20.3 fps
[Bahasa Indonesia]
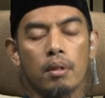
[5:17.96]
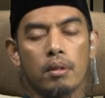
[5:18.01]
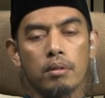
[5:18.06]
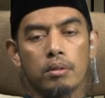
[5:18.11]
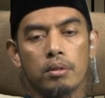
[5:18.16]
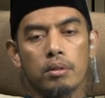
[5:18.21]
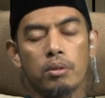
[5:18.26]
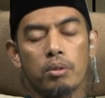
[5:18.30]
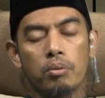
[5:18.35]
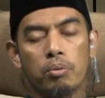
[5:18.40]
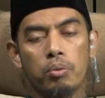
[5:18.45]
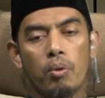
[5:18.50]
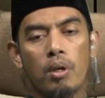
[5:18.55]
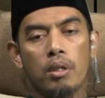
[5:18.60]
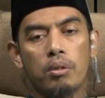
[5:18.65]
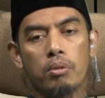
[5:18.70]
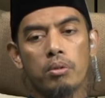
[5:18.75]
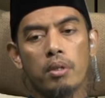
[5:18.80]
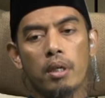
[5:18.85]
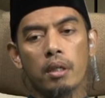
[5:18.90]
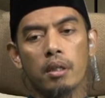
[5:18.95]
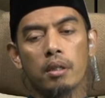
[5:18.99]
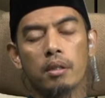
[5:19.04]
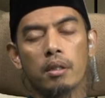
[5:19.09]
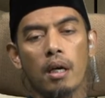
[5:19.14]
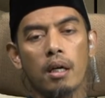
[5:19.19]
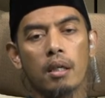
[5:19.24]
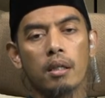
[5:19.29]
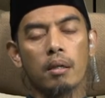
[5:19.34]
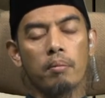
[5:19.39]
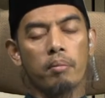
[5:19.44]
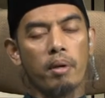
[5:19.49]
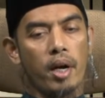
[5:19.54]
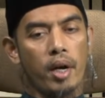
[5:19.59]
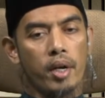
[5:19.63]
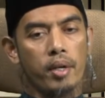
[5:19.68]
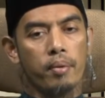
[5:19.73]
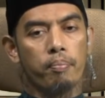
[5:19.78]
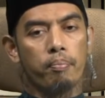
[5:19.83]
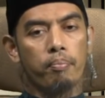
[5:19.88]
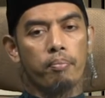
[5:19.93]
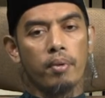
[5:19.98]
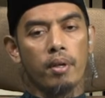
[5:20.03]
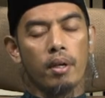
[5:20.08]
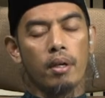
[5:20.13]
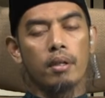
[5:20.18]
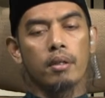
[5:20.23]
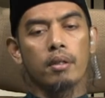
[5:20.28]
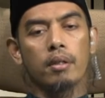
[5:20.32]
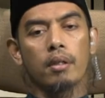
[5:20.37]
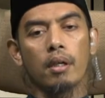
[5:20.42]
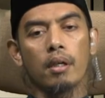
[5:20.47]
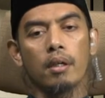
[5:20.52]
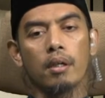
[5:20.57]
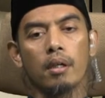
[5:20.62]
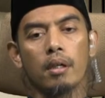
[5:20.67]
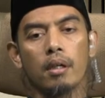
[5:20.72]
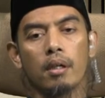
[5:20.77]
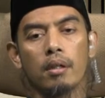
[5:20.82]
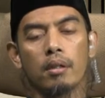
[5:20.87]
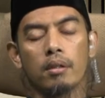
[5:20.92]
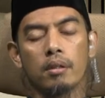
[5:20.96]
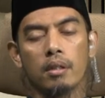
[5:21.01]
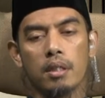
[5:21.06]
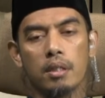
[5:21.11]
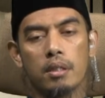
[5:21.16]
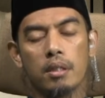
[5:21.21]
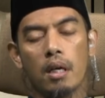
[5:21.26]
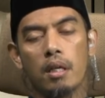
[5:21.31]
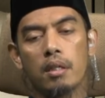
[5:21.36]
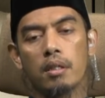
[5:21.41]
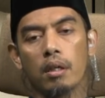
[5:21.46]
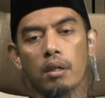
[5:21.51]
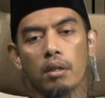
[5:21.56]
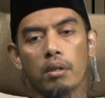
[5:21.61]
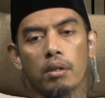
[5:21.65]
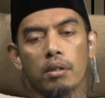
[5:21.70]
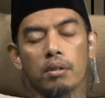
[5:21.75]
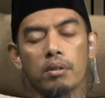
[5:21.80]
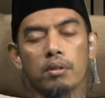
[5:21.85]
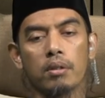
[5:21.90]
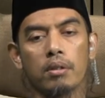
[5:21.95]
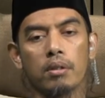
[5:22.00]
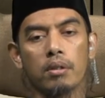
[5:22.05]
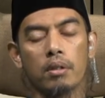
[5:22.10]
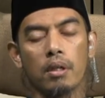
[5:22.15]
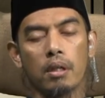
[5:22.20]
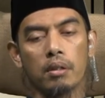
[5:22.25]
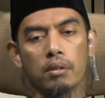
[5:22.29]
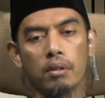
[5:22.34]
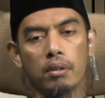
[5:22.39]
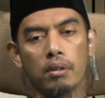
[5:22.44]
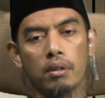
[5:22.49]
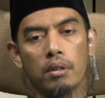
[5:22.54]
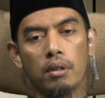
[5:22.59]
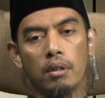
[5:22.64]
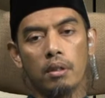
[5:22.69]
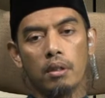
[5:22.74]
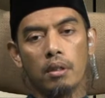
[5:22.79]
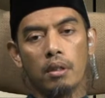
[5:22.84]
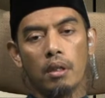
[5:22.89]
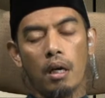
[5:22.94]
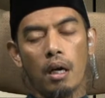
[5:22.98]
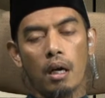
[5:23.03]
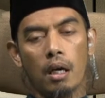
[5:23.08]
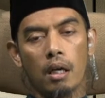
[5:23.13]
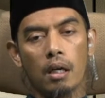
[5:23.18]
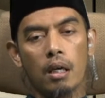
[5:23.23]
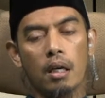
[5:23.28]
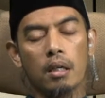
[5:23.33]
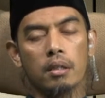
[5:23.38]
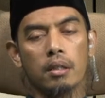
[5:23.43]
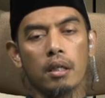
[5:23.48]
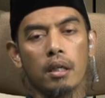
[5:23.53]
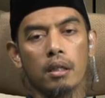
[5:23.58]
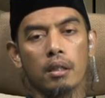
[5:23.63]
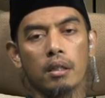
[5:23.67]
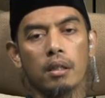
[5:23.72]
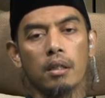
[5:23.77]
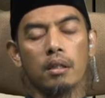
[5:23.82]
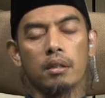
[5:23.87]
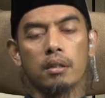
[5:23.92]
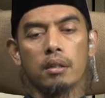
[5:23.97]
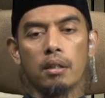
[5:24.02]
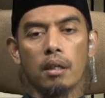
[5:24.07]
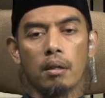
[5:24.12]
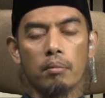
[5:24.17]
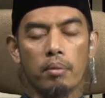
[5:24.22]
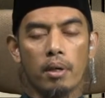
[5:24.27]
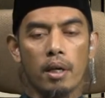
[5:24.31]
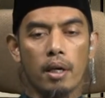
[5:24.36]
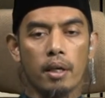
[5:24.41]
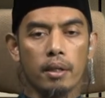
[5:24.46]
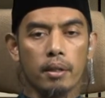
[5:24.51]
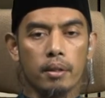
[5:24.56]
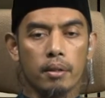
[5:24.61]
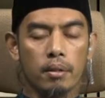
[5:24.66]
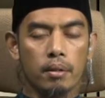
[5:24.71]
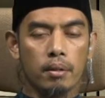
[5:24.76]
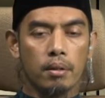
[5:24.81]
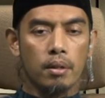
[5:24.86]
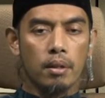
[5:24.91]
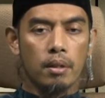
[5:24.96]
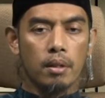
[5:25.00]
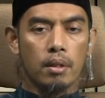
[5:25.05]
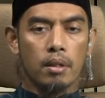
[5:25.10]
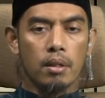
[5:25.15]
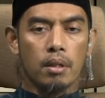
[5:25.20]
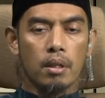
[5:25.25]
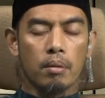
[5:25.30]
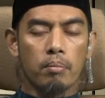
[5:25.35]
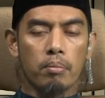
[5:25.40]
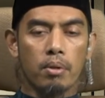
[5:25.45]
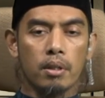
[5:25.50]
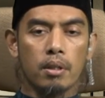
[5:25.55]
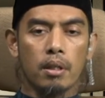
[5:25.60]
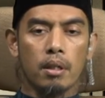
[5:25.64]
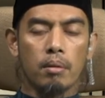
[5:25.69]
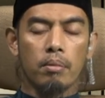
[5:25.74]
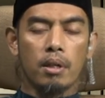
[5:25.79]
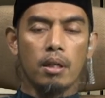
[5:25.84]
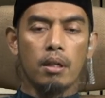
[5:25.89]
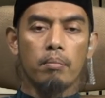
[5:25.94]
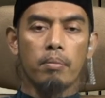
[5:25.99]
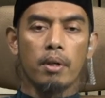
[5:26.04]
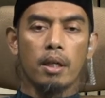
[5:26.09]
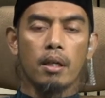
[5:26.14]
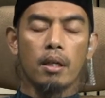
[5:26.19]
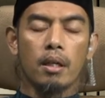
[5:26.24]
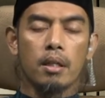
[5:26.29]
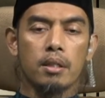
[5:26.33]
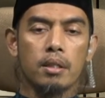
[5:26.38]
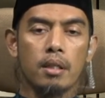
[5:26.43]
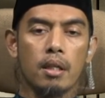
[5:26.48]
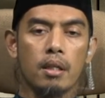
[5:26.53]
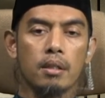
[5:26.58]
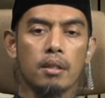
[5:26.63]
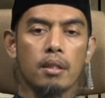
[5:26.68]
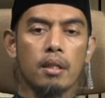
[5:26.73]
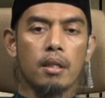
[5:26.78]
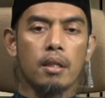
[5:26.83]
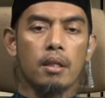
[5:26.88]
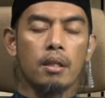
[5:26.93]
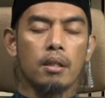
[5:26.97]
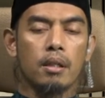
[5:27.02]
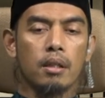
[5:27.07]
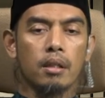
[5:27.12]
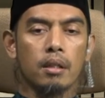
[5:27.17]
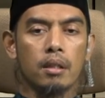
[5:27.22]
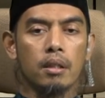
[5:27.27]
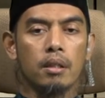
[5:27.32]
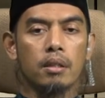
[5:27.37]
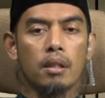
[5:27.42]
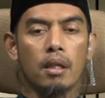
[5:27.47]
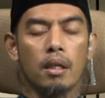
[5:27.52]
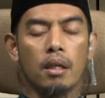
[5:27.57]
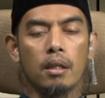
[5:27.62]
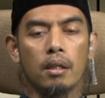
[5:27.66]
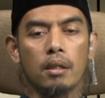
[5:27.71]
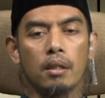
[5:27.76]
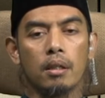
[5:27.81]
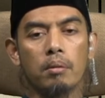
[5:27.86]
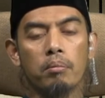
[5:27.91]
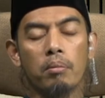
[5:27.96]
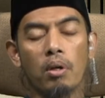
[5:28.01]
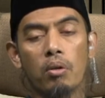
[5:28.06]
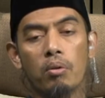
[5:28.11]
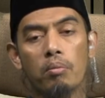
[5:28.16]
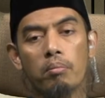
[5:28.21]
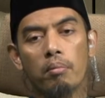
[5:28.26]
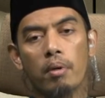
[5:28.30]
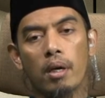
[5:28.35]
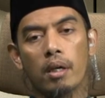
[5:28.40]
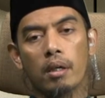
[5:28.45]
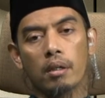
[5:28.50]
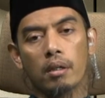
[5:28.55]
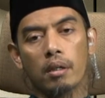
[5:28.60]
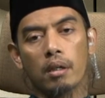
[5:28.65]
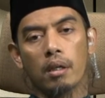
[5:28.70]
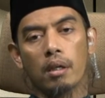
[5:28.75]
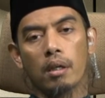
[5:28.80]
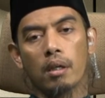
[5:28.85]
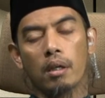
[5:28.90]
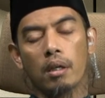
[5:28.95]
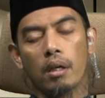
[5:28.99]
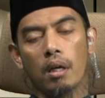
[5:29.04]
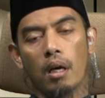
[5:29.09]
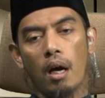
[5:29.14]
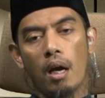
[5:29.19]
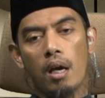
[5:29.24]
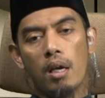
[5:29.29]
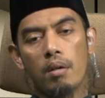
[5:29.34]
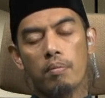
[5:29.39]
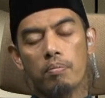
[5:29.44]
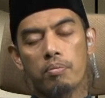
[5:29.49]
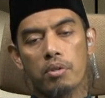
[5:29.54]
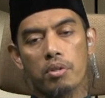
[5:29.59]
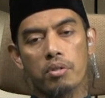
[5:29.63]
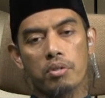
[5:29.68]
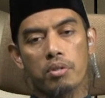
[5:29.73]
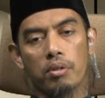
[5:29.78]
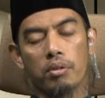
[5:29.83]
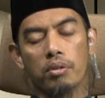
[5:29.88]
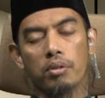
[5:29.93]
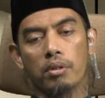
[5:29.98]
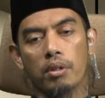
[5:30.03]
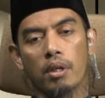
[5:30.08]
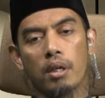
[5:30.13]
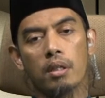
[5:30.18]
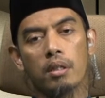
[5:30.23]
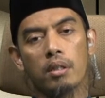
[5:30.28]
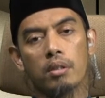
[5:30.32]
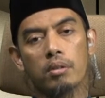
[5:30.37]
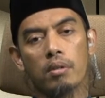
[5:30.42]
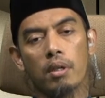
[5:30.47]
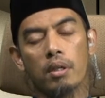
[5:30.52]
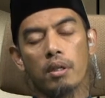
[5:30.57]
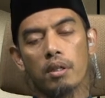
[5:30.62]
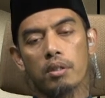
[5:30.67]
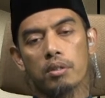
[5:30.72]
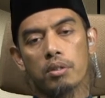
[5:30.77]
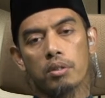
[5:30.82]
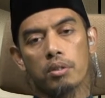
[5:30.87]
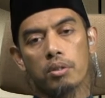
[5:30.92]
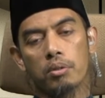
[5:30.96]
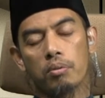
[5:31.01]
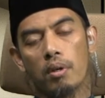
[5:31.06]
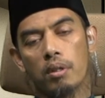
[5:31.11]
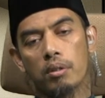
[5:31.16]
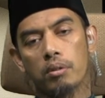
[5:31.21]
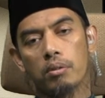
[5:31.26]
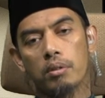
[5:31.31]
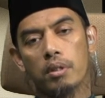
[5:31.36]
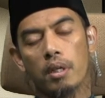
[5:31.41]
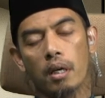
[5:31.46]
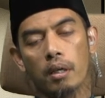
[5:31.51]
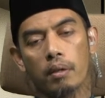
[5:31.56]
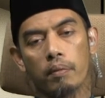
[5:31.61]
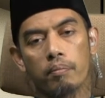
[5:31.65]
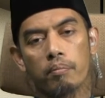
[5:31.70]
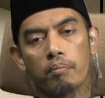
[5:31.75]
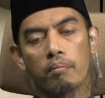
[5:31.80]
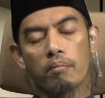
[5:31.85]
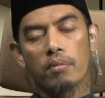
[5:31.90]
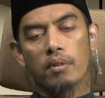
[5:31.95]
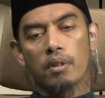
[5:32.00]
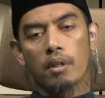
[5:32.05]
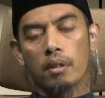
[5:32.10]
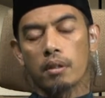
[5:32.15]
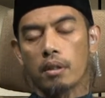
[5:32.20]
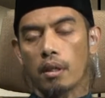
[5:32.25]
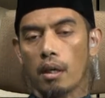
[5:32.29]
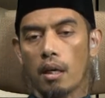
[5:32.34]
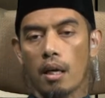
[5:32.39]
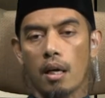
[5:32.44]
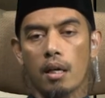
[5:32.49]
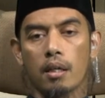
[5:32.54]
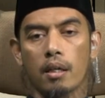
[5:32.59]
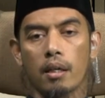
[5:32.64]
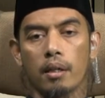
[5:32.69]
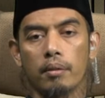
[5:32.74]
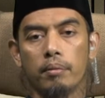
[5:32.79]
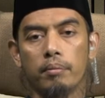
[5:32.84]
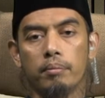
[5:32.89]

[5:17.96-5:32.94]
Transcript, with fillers: sesuatu yang kita anggap aib ya karena lisan yang kotor atau akhlak yang uh, tidak baik. Yang pertama pada dasarnya uh, kita uh, mengumbar uh, aib seseorang itu adalah sesuatu yang terlarang